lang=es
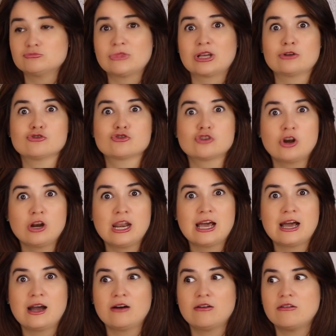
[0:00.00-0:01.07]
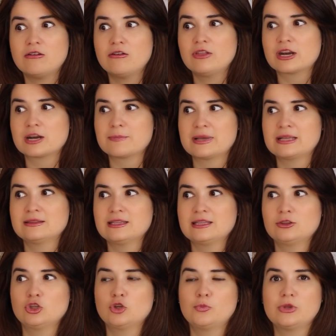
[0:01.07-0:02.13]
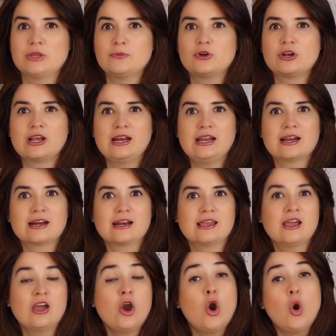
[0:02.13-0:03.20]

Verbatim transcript: una consola o de repente no podemos regalarle